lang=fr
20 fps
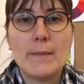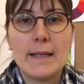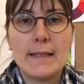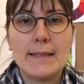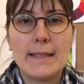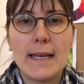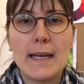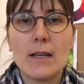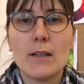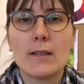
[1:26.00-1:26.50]
une
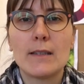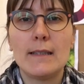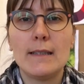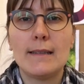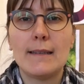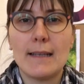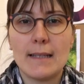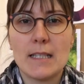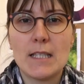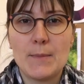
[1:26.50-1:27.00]
matière
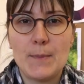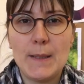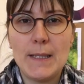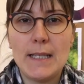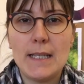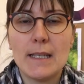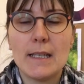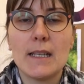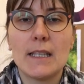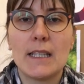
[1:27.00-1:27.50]
qui
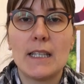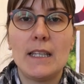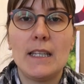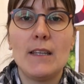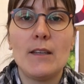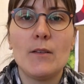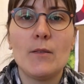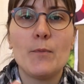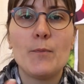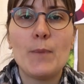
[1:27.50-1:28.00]
t'inspire et
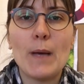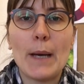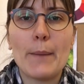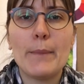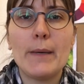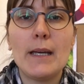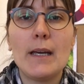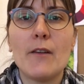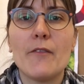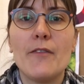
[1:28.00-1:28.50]
qui
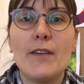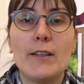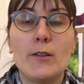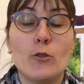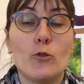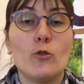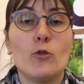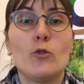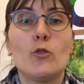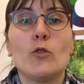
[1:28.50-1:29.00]
permet en
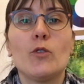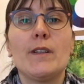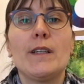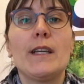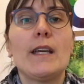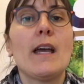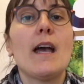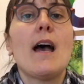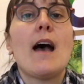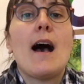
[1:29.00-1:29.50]
fait de
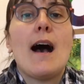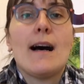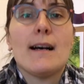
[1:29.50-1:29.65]
donner